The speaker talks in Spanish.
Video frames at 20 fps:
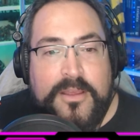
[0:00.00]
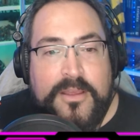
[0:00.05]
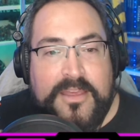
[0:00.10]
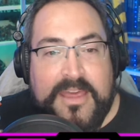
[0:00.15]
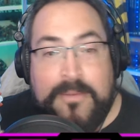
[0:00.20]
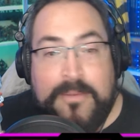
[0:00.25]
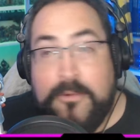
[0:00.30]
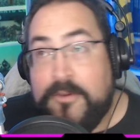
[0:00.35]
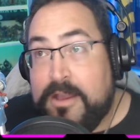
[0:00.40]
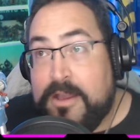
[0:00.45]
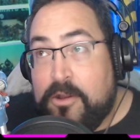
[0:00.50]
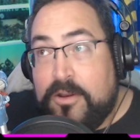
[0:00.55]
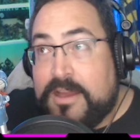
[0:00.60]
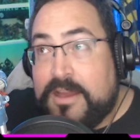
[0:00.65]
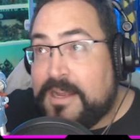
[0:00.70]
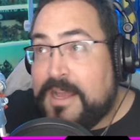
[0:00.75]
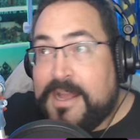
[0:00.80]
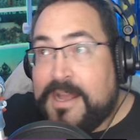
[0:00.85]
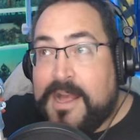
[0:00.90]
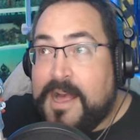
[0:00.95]
que me voy a
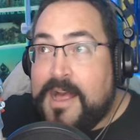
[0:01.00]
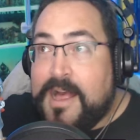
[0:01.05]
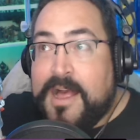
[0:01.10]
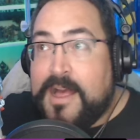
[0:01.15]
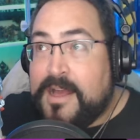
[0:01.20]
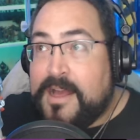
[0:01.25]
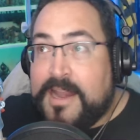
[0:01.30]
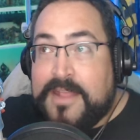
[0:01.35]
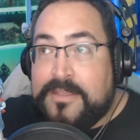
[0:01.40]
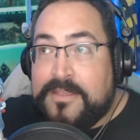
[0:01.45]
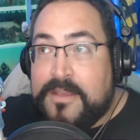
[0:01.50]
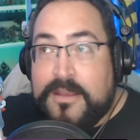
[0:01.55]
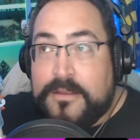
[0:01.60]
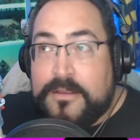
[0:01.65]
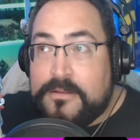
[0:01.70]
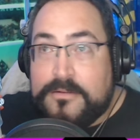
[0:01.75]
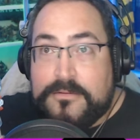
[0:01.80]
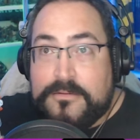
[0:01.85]
coger la caja grande,